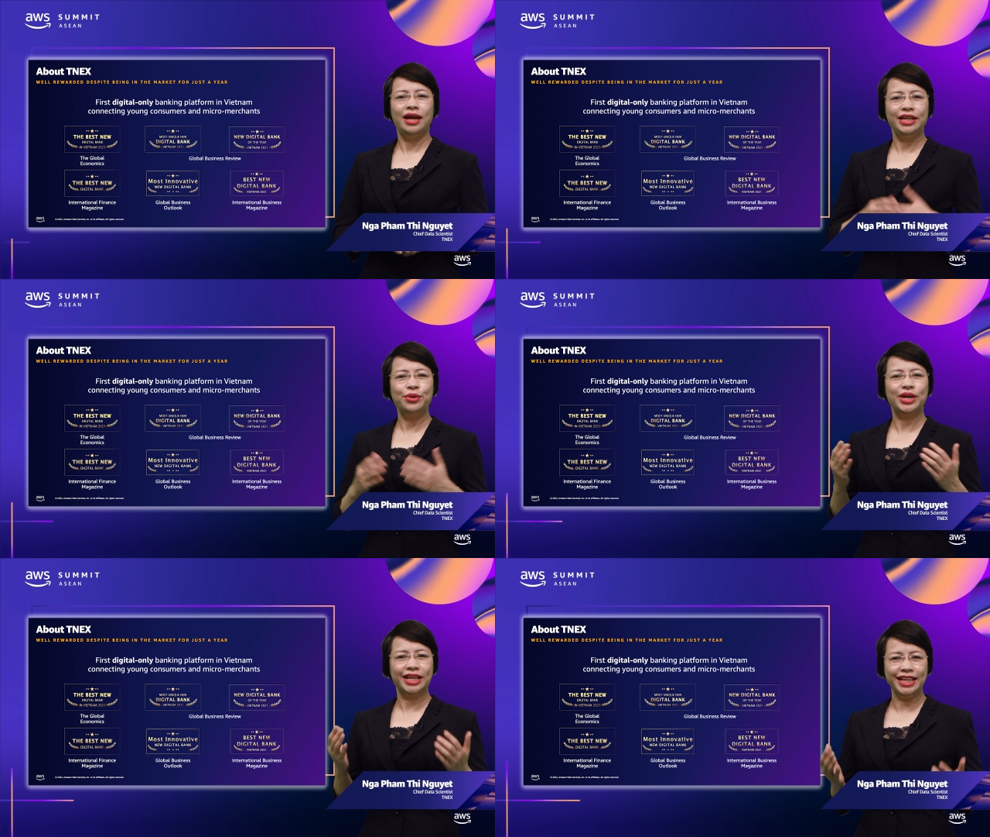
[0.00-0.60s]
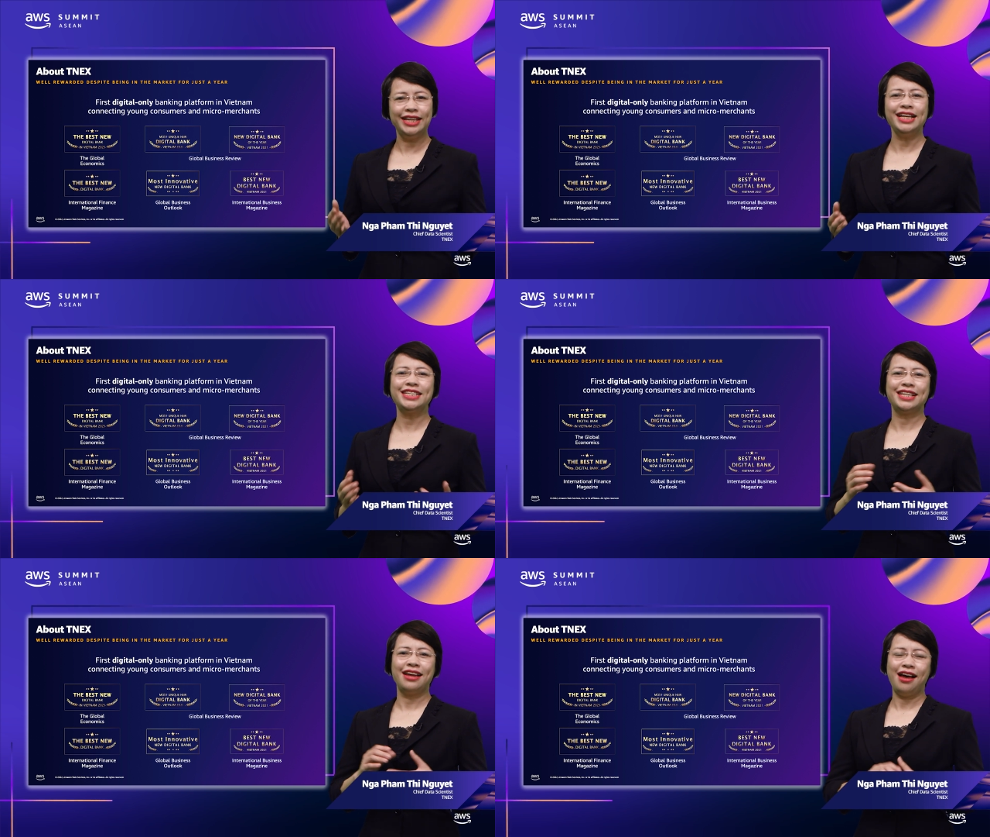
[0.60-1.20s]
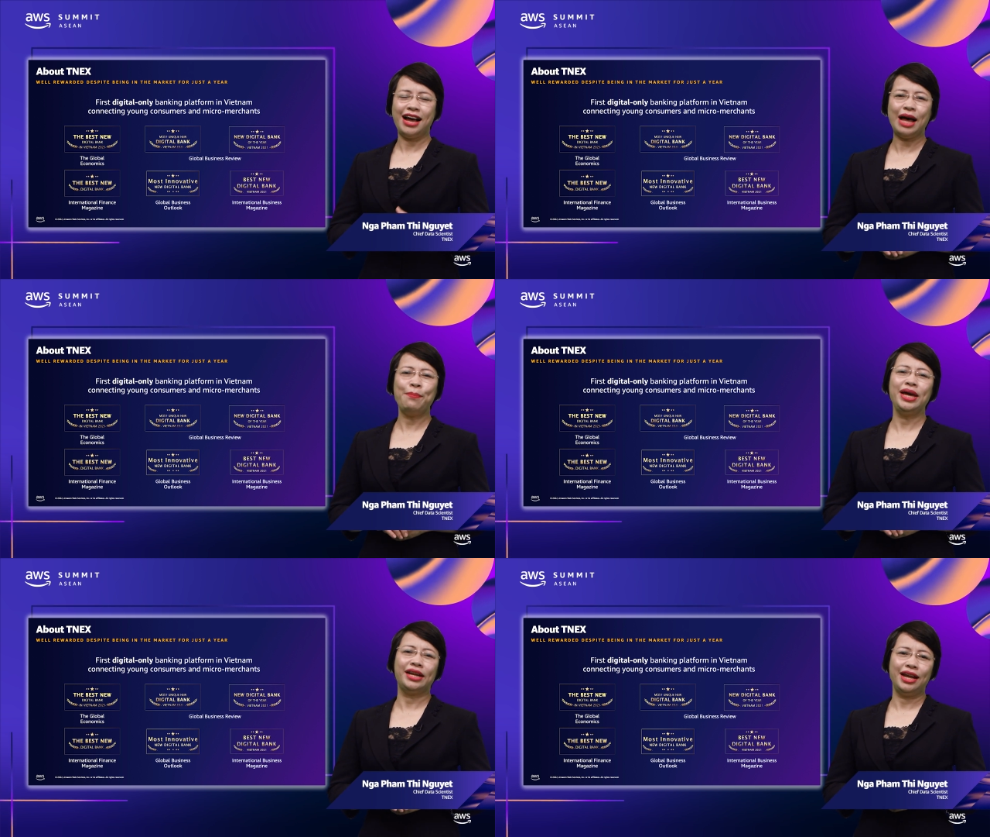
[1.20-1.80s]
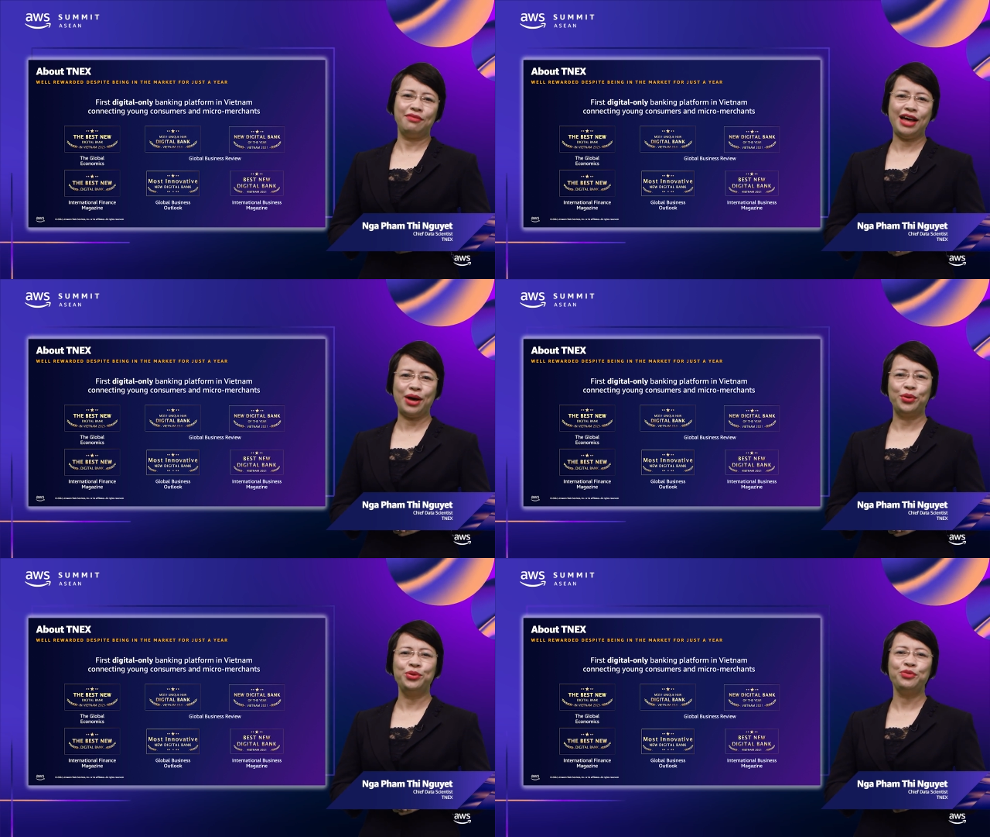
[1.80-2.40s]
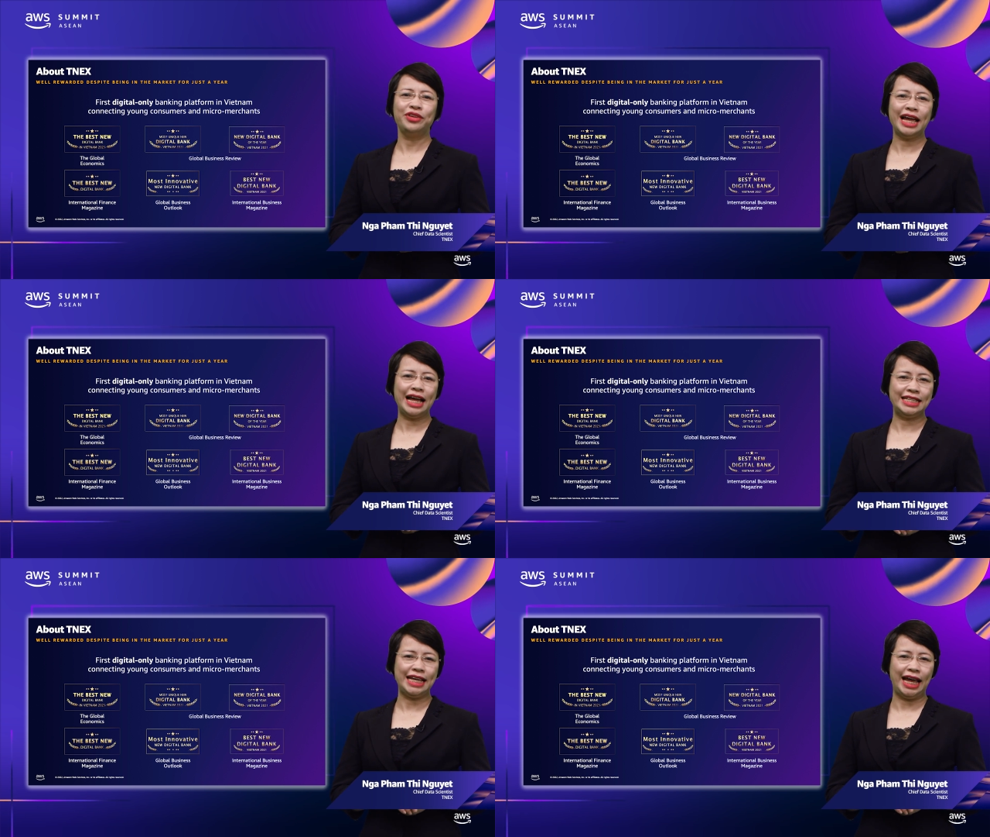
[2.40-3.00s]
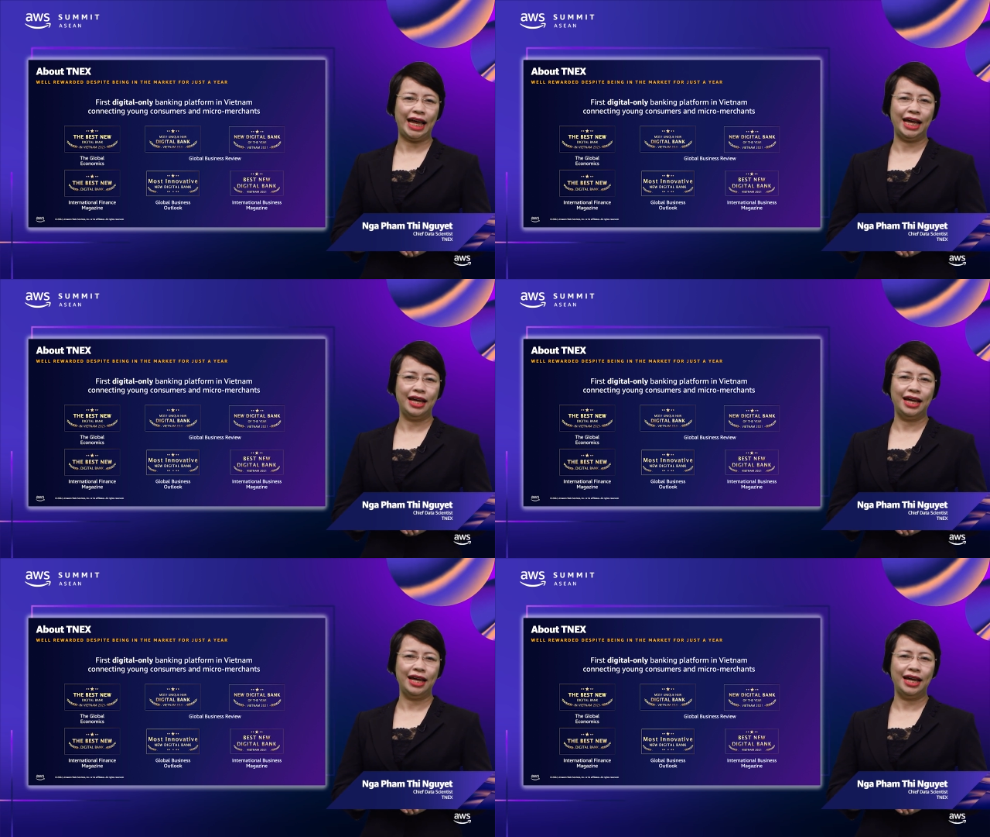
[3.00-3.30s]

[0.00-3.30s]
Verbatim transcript: Điều khiến TNEX khác biệt và cuốn hút với khách hàng trẻ